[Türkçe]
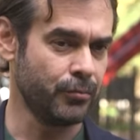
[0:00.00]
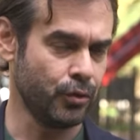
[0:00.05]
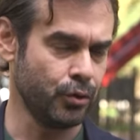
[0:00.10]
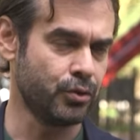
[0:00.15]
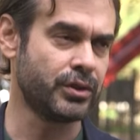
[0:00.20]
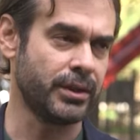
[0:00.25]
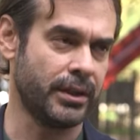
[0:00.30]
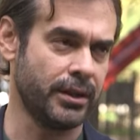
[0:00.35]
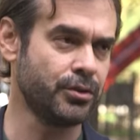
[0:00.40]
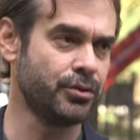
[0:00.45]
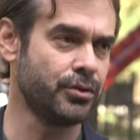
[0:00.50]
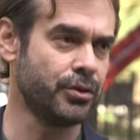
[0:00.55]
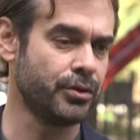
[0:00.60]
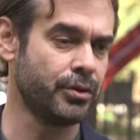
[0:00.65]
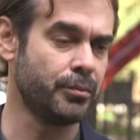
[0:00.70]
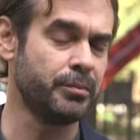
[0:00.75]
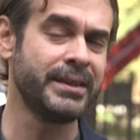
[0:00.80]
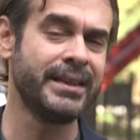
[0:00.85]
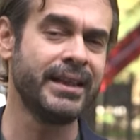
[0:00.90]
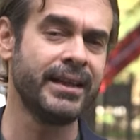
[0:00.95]
3 e, sene
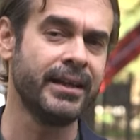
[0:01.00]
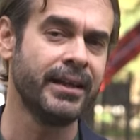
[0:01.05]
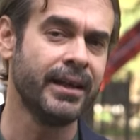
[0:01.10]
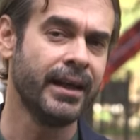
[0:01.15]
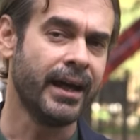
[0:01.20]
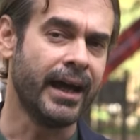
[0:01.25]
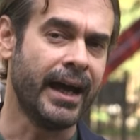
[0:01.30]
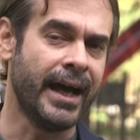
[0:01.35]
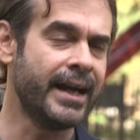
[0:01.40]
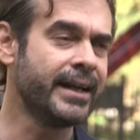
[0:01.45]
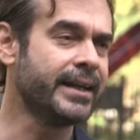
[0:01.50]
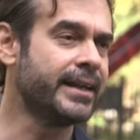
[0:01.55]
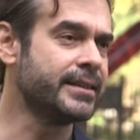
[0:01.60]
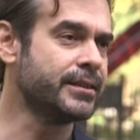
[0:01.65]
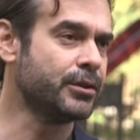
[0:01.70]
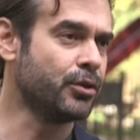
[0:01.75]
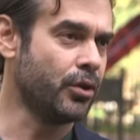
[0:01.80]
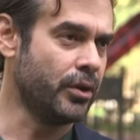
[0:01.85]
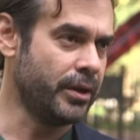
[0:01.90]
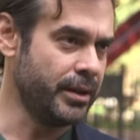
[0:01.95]
sürdü. Bir de
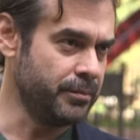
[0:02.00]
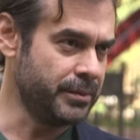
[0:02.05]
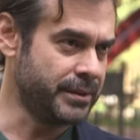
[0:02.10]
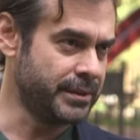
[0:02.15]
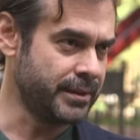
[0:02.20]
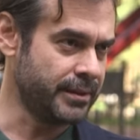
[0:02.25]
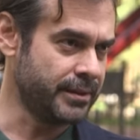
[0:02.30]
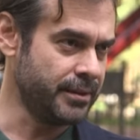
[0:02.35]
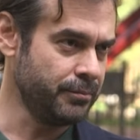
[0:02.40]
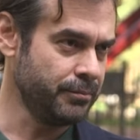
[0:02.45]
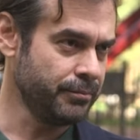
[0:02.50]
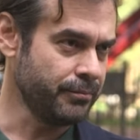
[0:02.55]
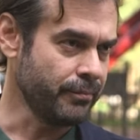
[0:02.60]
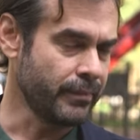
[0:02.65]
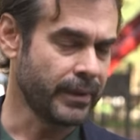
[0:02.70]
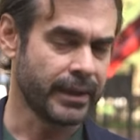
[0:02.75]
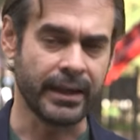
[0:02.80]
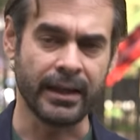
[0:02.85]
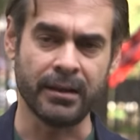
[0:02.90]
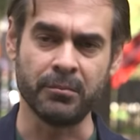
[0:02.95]
herkes göreyim istedim.
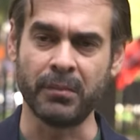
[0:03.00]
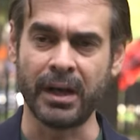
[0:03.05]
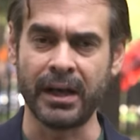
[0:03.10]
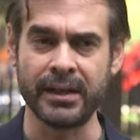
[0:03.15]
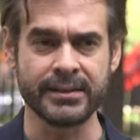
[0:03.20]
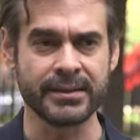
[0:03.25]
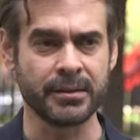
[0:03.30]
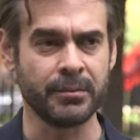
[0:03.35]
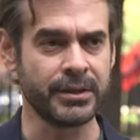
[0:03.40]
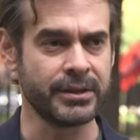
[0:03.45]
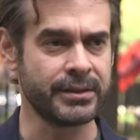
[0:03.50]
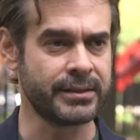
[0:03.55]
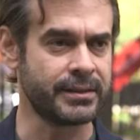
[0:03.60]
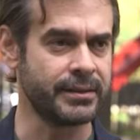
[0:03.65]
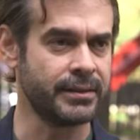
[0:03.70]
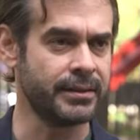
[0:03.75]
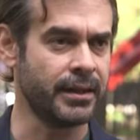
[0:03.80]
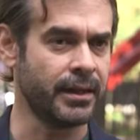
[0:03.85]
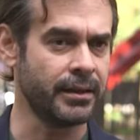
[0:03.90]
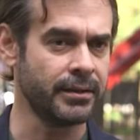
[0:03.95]
Yani
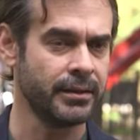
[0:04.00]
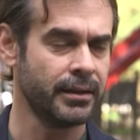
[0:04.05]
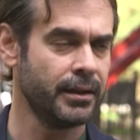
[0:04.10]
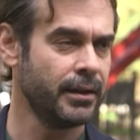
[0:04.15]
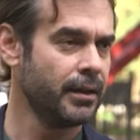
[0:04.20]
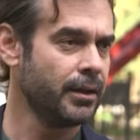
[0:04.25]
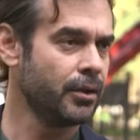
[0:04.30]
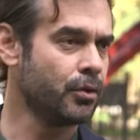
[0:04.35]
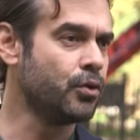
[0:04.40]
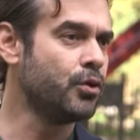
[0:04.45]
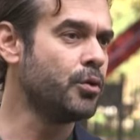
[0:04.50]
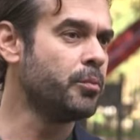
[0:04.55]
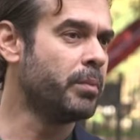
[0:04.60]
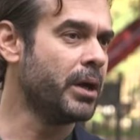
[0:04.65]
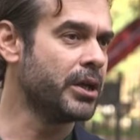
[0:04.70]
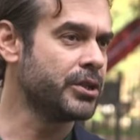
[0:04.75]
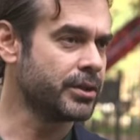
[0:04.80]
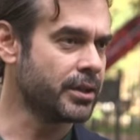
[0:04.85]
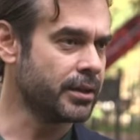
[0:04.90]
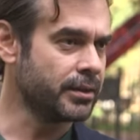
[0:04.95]
malzemecisinden kulüp
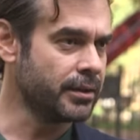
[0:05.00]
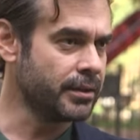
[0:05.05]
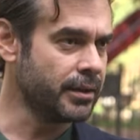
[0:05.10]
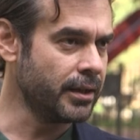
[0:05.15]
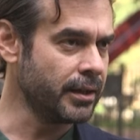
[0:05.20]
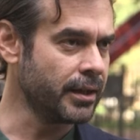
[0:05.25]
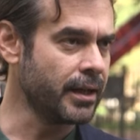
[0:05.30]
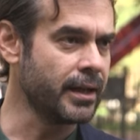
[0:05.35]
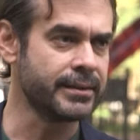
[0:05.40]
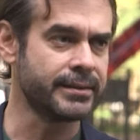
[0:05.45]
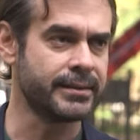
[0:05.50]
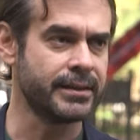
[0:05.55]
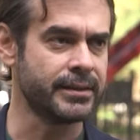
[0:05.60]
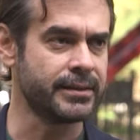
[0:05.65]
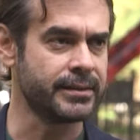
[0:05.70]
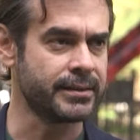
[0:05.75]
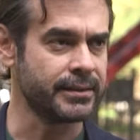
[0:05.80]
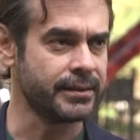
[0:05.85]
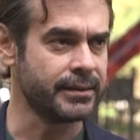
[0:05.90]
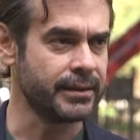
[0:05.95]
başkanına,
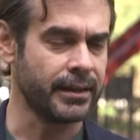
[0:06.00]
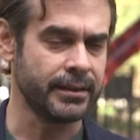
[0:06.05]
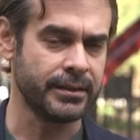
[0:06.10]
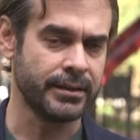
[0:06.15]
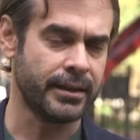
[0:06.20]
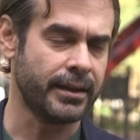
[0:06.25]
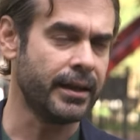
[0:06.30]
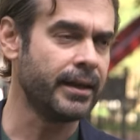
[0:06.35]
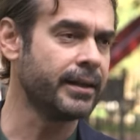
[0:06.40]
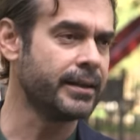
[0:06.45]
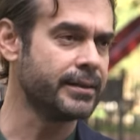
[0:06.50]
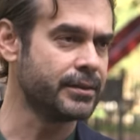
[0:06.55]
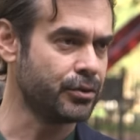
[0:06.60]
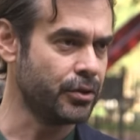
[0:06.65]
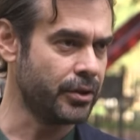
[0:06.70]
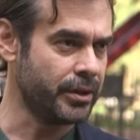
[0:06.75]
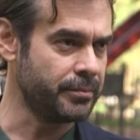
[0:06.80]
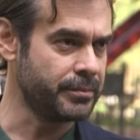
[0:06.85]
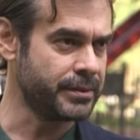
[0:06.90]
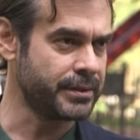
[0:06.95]
gazetecisinden yani herkes
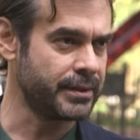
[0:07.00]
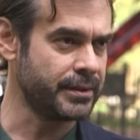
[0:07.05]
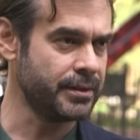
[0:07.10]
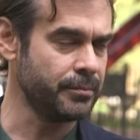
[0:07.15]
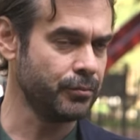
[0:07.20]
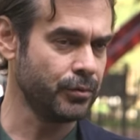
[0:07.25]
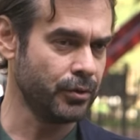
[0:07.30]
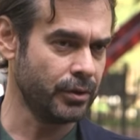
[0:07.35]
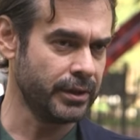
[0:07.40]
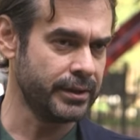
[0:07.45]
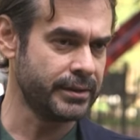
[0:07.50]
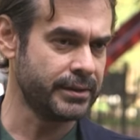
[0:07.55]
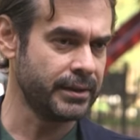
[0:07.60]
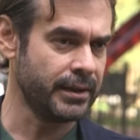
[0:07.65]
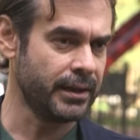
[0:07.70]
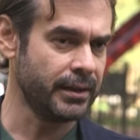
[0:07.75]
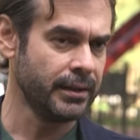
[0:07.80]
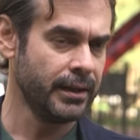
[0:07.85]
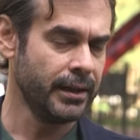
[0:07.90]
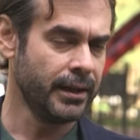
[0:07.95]
göreyim istedim.
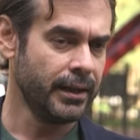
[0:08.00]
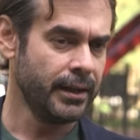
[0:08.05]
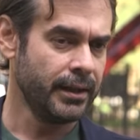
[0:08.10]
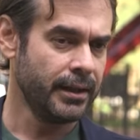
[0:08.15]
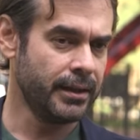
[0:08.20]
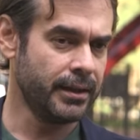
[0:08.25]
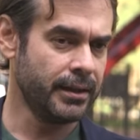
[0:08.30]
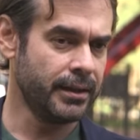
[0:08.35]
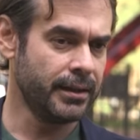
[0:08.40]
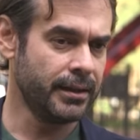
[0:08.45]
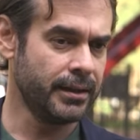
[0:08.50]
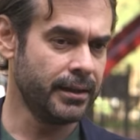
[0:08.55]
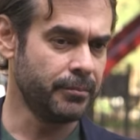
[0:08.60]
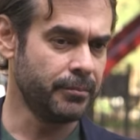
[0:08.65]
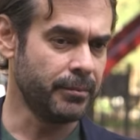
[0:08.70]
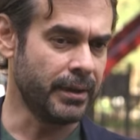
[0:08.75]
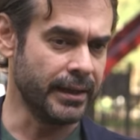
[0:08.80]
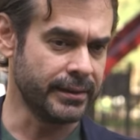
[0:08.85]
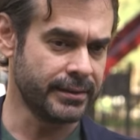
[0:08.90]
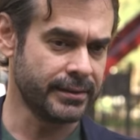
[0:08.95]
Dolayısıyla e,
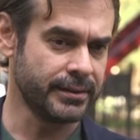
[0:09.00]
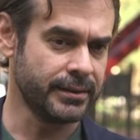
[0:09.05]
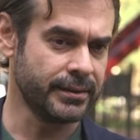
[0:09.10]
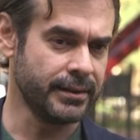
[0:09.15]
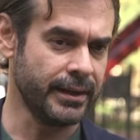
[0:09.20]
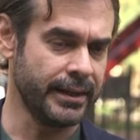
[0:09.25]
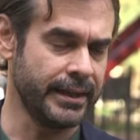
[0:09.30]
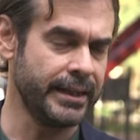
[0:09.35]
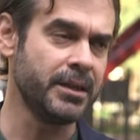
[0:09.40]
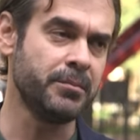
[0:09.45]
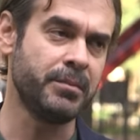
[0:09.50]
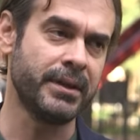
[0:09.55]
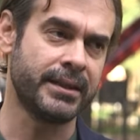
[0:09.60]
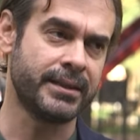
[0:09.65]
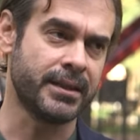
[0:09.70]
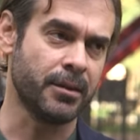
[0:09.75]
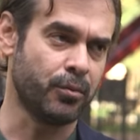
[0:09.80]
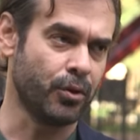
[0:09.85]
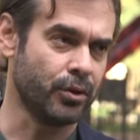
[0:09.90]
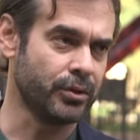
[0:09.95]
aslında iyi bir
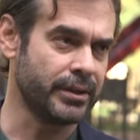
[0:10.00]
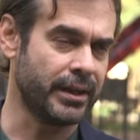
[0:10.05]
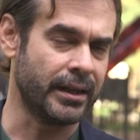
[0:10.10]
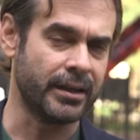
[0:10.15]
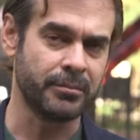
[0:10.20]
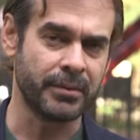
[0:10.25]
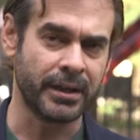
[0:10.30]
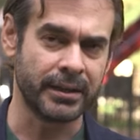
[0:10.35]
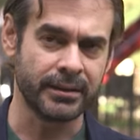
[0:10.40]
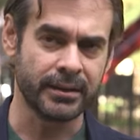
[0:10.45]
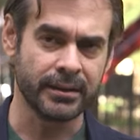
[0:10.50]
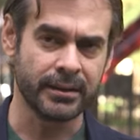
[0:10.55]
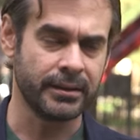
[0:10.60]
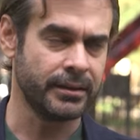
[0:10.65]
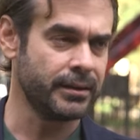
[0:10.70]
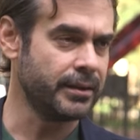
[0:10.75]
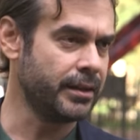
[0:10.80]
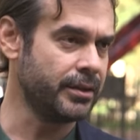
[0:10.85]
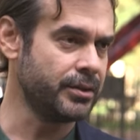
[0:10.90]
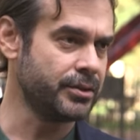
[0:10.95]
kitap oldu. Yani ben de
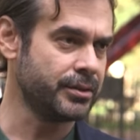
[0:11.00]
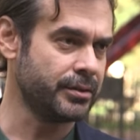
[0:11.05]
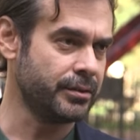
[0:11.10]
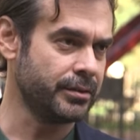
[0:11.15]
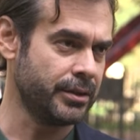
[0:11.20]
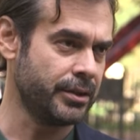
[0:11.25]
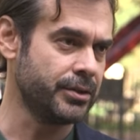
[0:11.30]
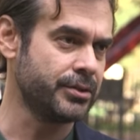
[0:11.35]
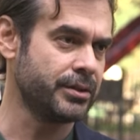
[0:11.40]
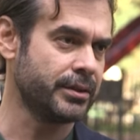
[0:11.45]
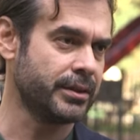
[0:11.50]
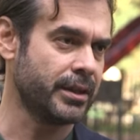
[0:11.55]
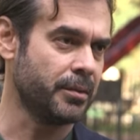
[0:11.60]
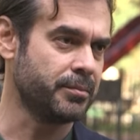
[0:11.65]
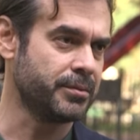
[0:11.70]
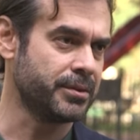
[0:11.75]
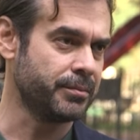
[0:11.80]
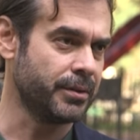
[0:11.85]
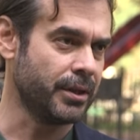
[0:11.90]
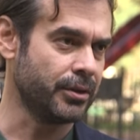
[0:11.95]
hani yayıncılık, yayıncılık
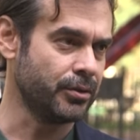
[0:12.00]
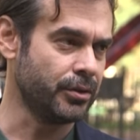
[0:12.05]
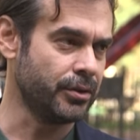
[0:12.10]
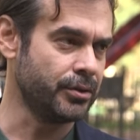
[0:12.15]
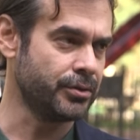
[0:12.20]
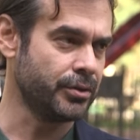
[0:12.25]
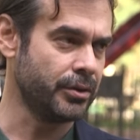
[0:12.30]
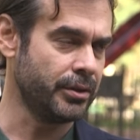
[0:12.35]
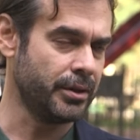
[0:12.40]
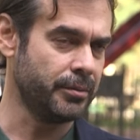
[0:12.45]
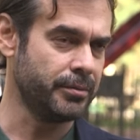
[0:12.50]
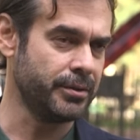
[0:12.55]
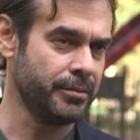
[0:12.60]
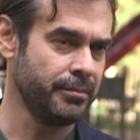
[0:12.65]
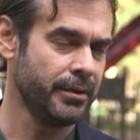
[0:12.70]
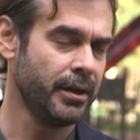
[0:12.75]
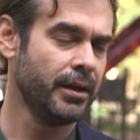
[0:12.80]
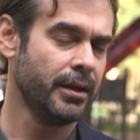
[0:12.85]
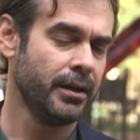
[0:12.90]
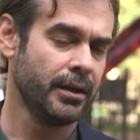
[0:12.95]
yaptığımdan dolayı söyleyebilirim.
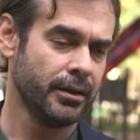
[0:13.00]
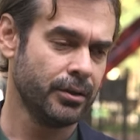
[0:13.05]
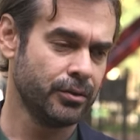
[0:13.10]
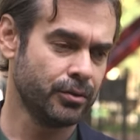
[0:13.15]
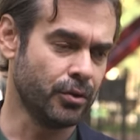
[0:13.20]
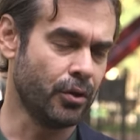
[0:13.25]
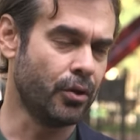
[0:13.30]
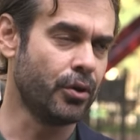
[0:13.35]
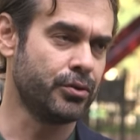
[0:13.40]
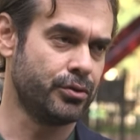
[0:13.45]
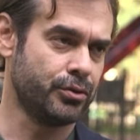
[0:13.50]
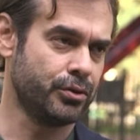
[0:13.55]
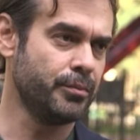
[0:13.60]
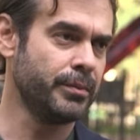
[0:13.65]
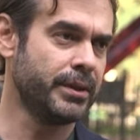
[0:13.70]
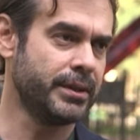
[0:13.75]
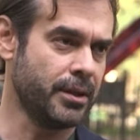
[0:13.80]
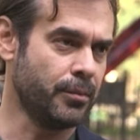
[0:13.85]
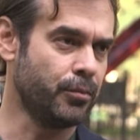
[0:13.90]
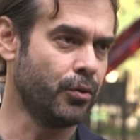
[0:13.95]
Doğru düzgün
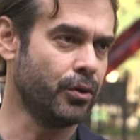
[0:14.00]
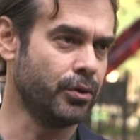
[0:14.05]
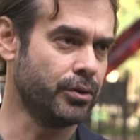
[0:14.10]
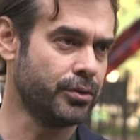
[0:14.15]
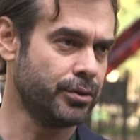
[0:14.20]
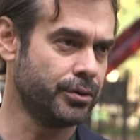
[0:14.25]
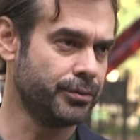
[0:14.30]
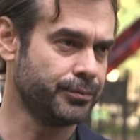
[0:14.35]
bir kitap oldu.